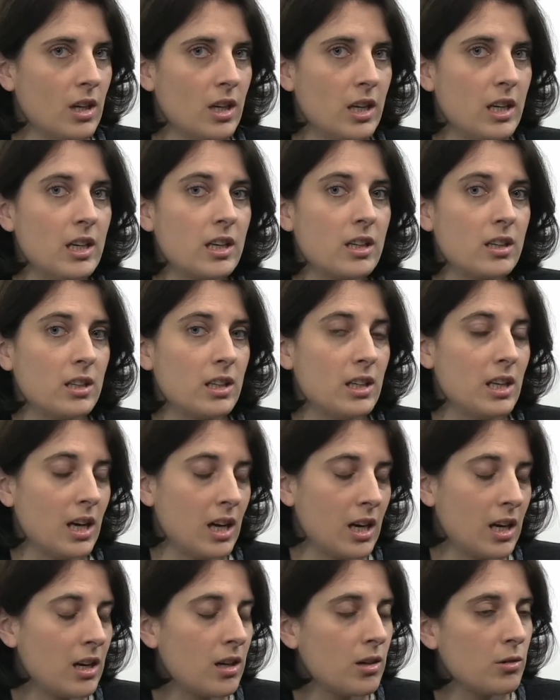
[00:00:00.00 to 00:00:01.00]
Et qu'il
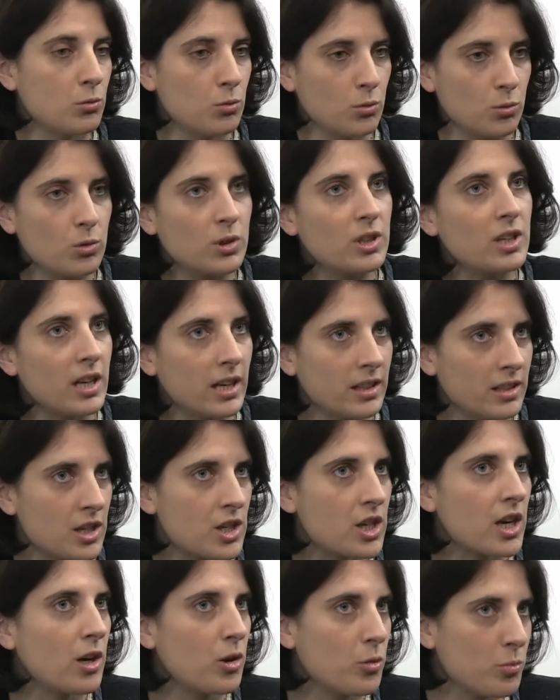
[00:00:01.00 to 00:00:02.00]
a, ou, qu'il a
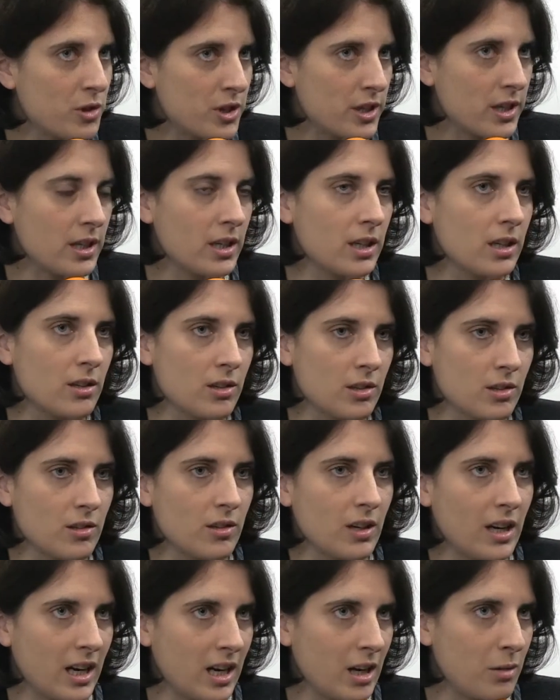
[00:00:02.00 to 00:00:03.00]
déjà l'objet
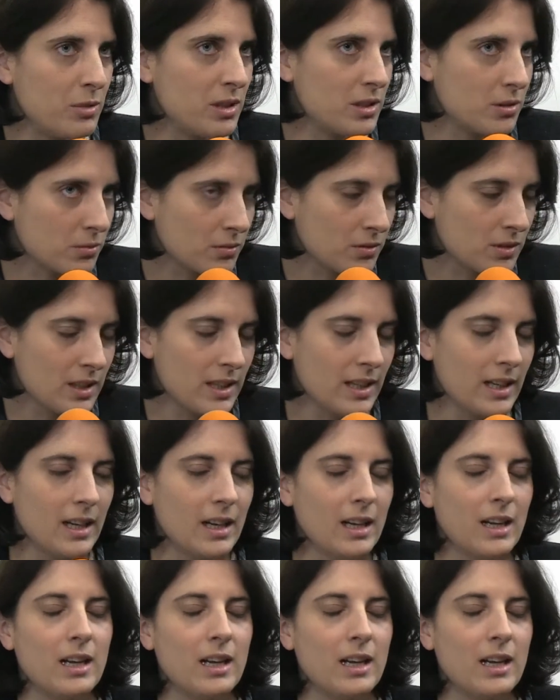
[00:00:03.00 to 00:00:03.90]
euh, à la maison. D'accord.